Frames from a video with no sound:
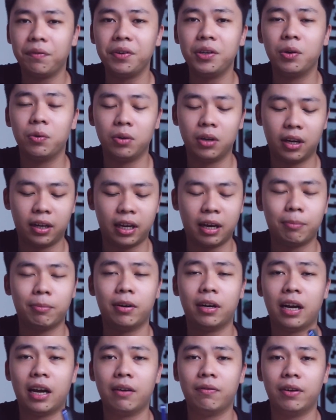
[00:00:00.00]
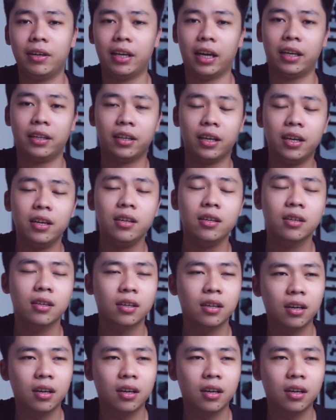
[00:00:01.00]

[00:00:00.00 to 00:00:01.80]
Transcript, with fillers: ví dụ như là camera, về giải trí,